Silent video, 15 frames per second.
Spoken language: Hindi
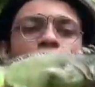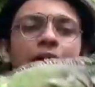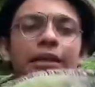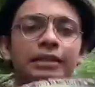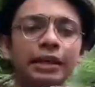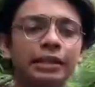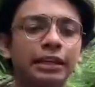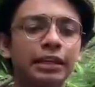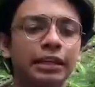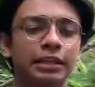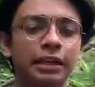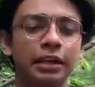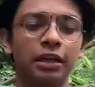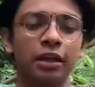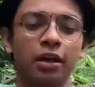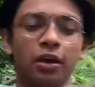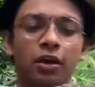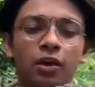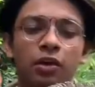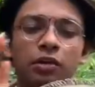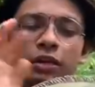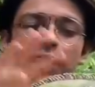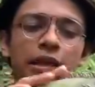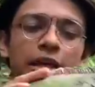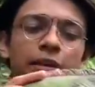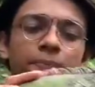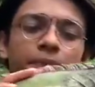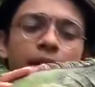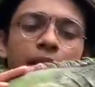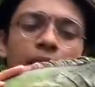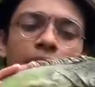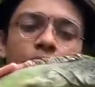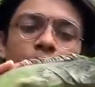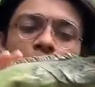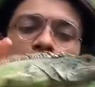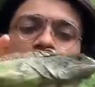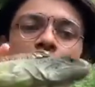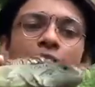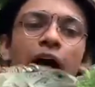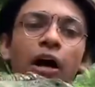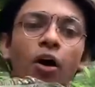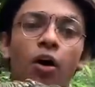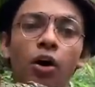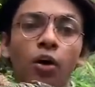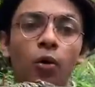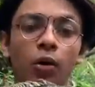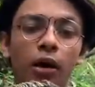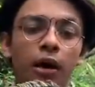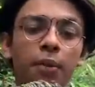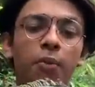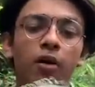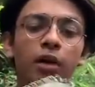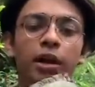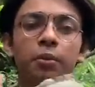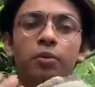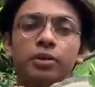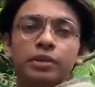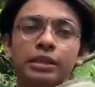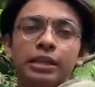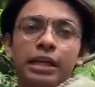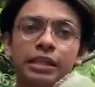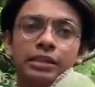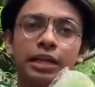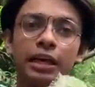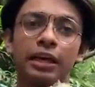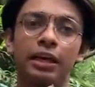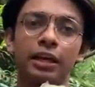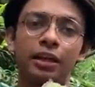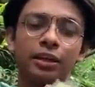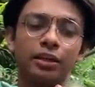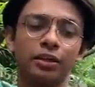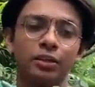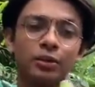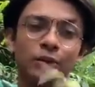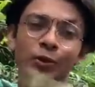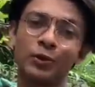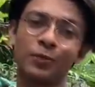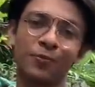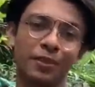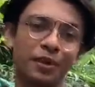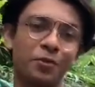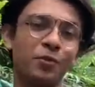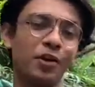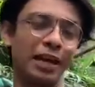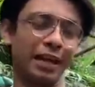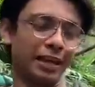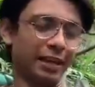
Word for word: एक साथ ही रहते हैं और ये एक्चुअली इसका और डोरा का बॉन्डिंग बहुत ज़्यादा अच्छा है तो वही